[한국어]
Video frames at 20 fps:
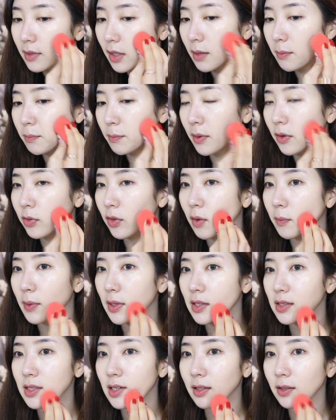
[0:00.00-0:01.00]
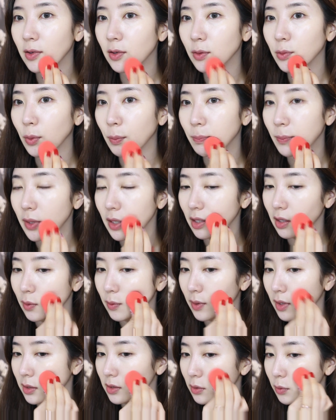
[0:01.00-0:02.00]
한 번 더 밀착력을
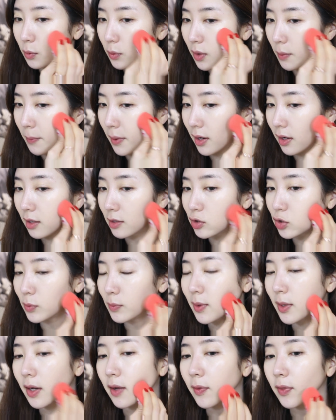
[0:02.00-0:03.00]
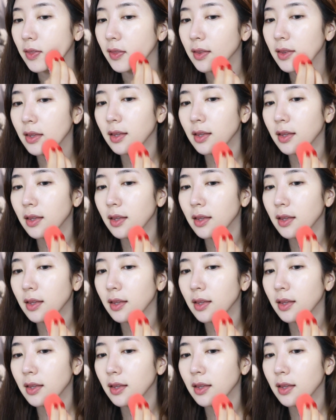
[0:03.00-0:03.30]
높이기 위해서 이렇게 발라주면